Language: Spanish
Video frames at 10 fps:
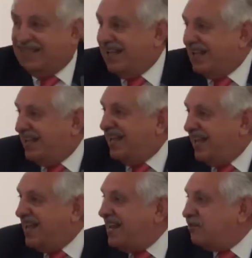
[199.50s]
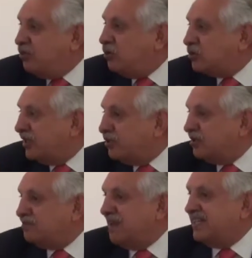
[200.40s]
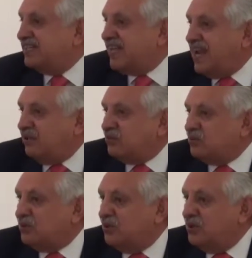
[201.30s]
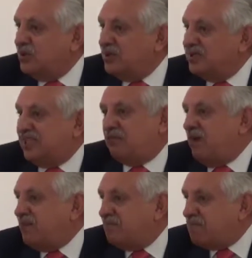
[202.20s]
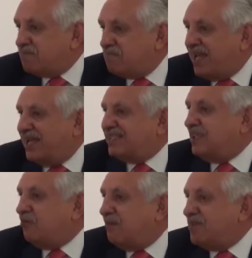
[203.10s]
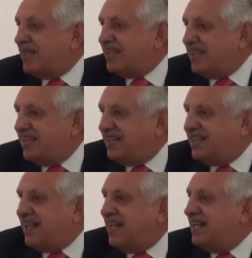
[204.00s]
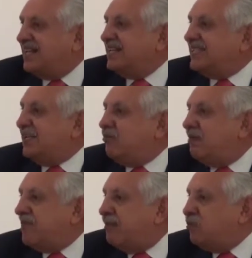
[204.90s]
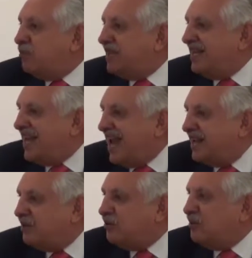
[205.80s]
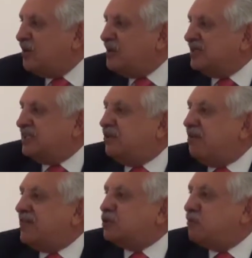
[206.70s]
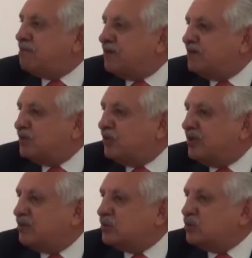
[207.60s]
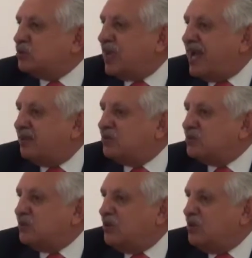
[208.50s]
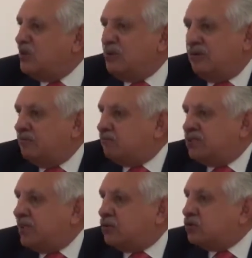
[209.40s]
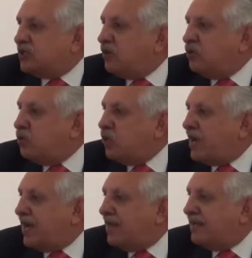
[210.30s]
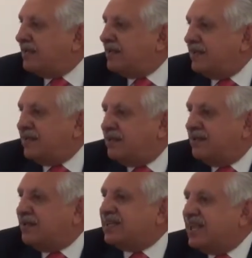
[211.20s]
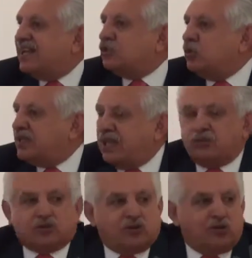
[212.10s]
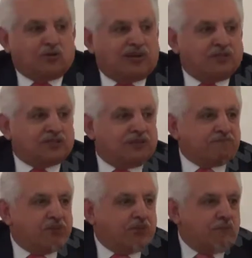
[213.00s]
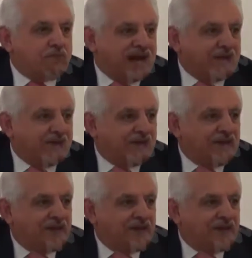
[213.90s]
quien era el, no los señores magistrados. Si no había papel, si no había tinta, si no había mobiliario, si no había supervisión de los juzgados, pues el Consejo nunca, ¿qué resultados dio? ¿Cuándo se preocuparon